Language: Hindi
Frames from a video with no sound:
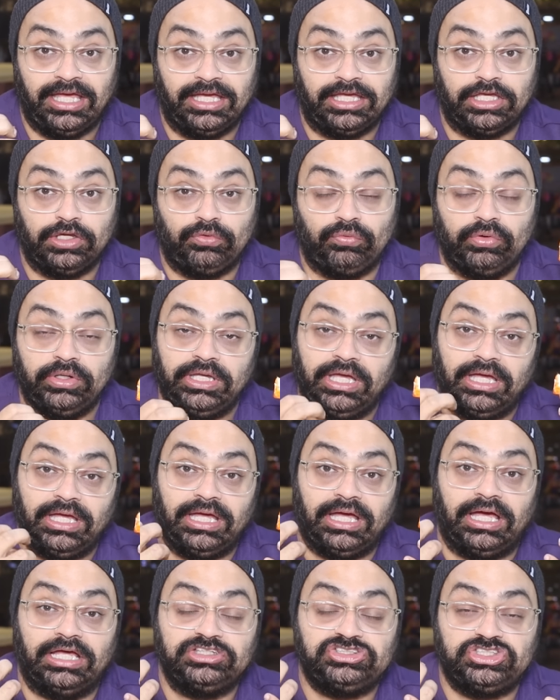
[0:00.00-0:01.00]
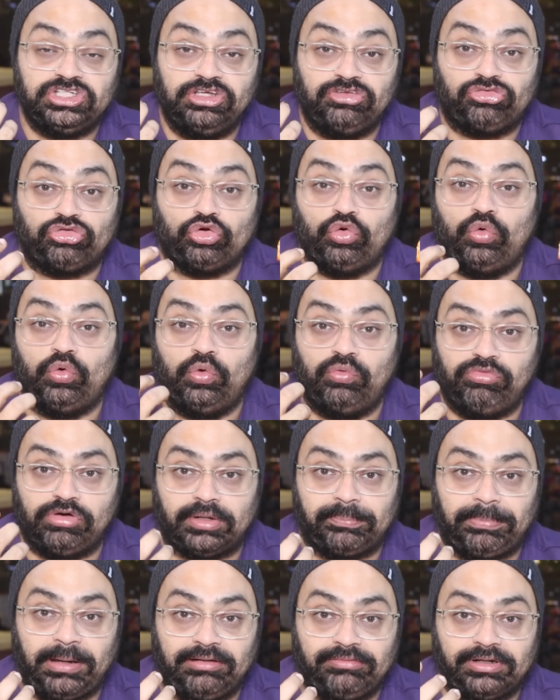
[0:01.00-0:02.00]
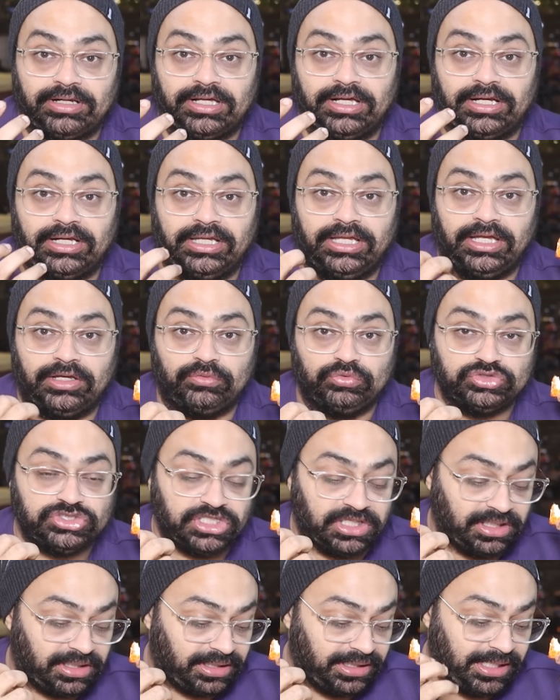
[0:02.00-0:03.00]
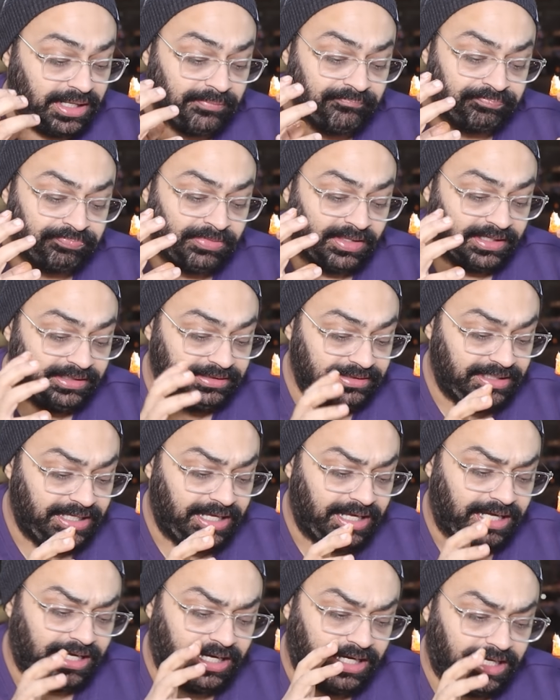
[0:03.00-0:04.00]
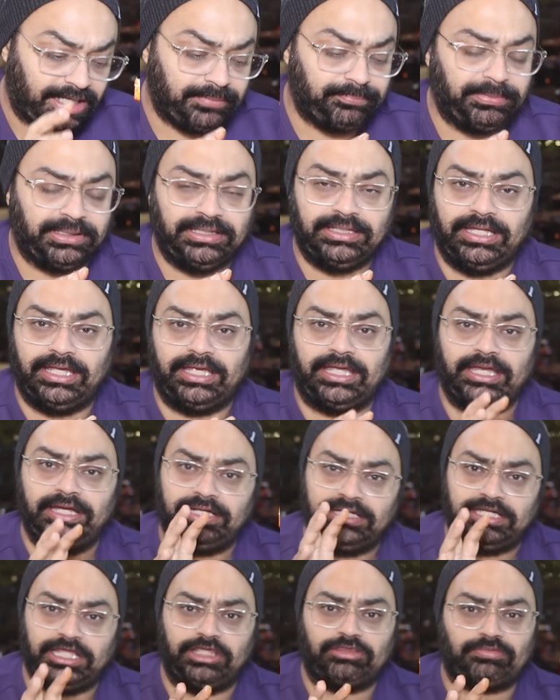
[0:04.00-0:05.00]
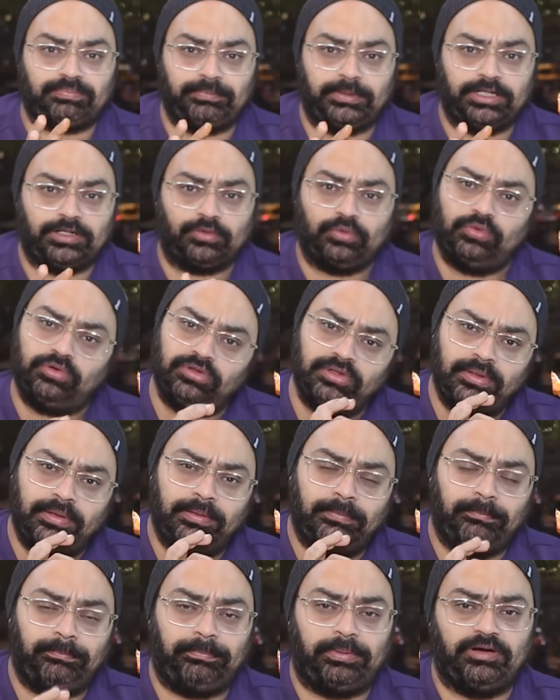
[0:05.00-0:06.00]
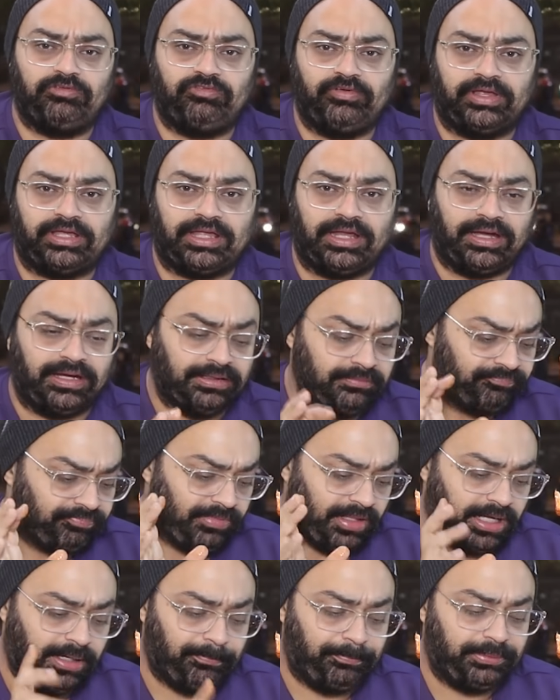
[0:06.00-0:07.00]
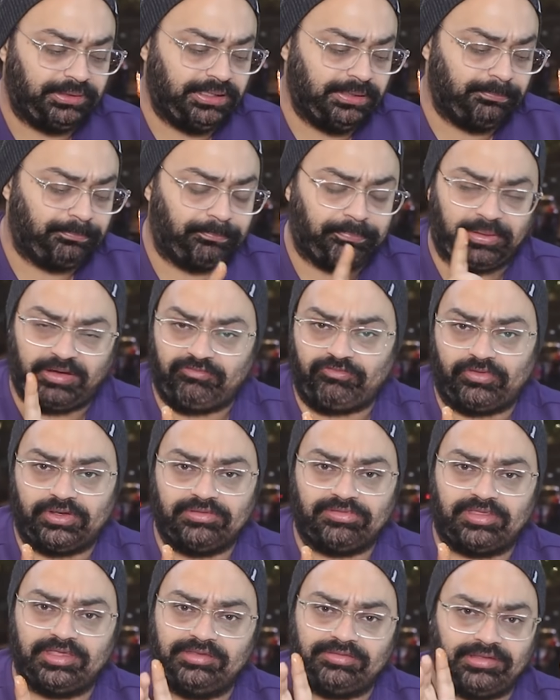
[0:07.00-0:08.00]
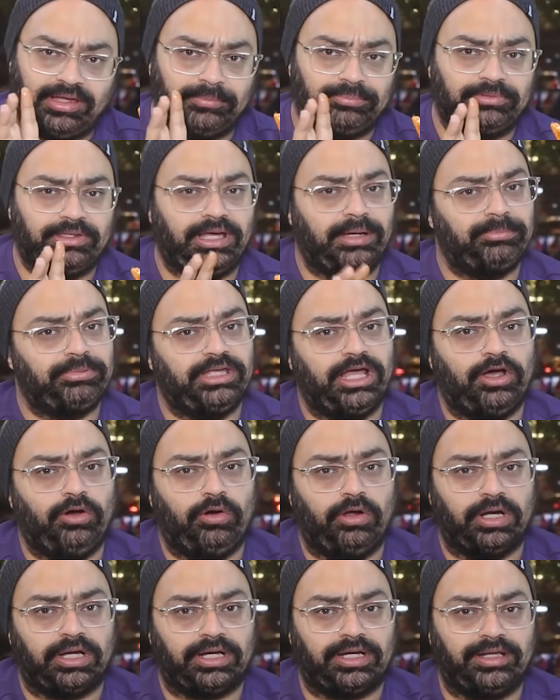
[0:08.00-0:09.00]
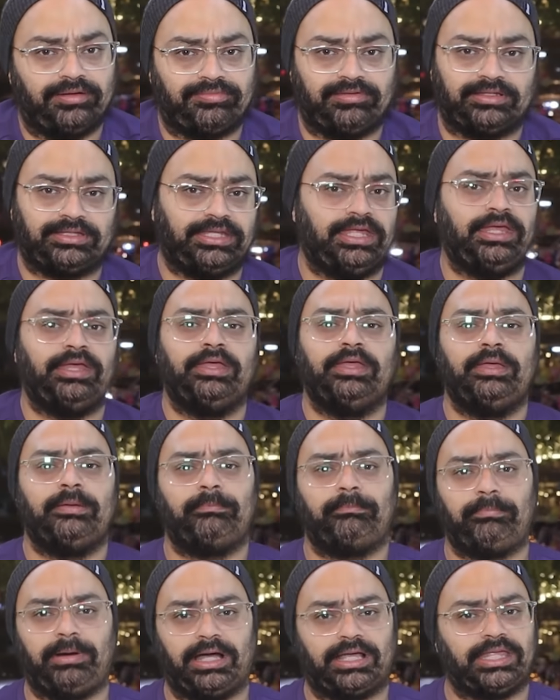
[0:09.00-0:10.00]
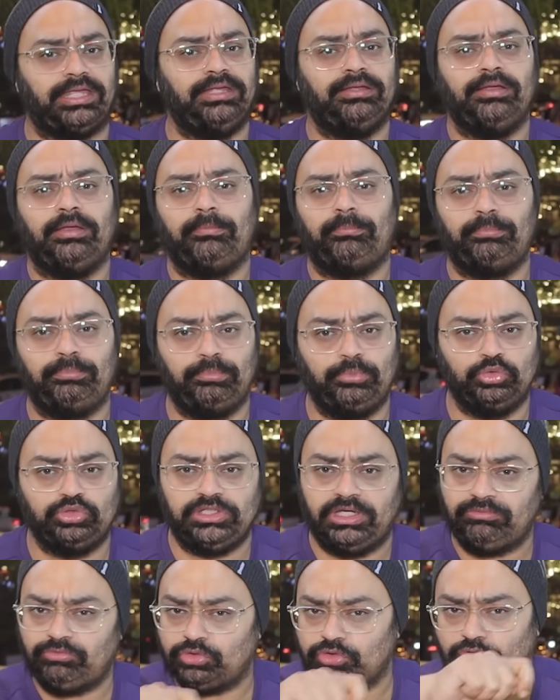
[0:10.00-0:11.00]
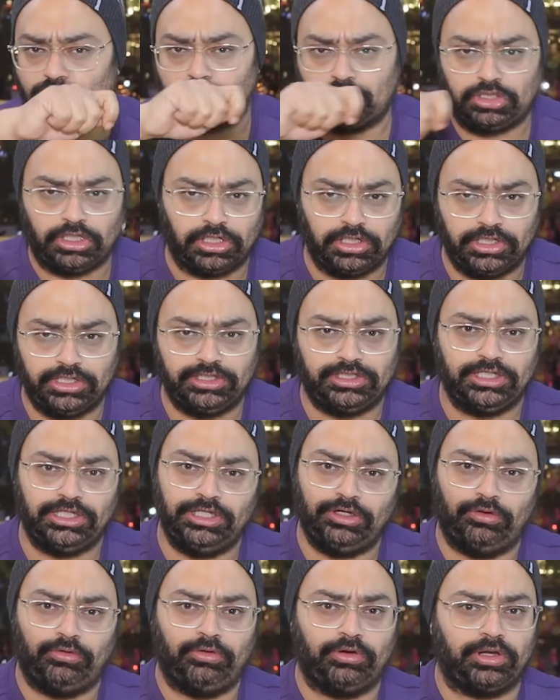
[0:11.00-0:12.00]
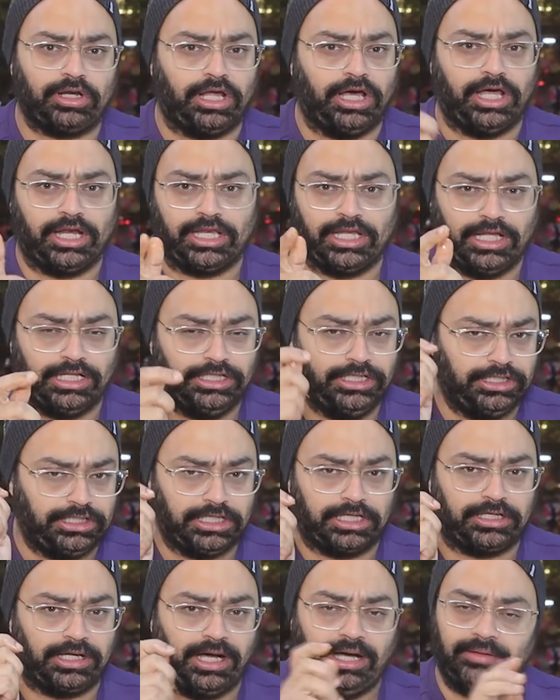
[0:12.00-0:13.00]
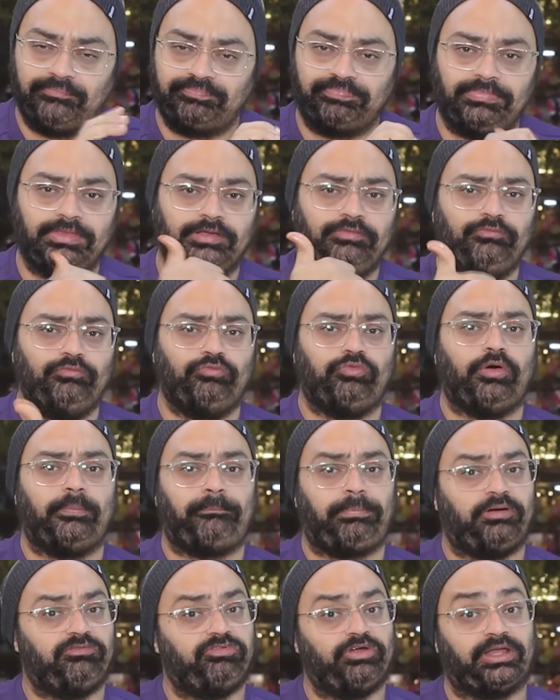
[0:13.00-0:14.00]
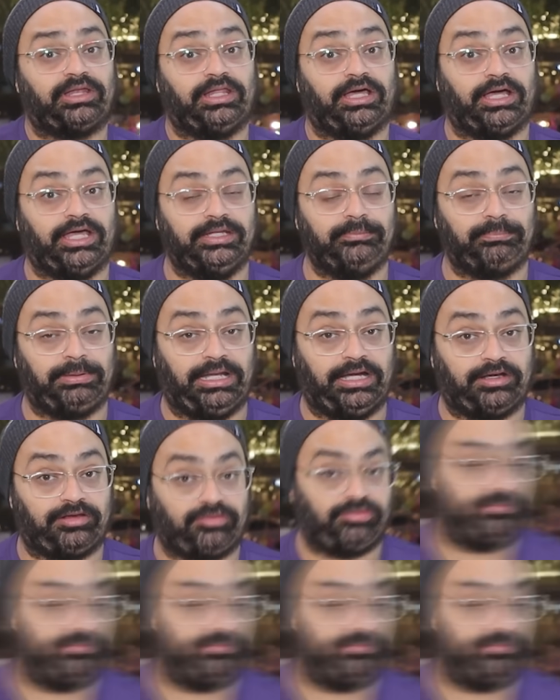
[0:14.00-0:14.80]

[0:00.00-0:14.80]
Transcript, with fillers: है कि कोई चीज़ ओवर पावर कर रही है कुछ कर रही है ये हर बंदे के टेस्ट बड को परफेक्ट है अपनी प्रेफरेंस के हिसाब से आप यहाँ ऑर्डर कर सकते हैं बाकी मुझे वो जो टंगड़ी थी और हरियाली टिक्का वो परफेक्ट लगा इन प्लेटर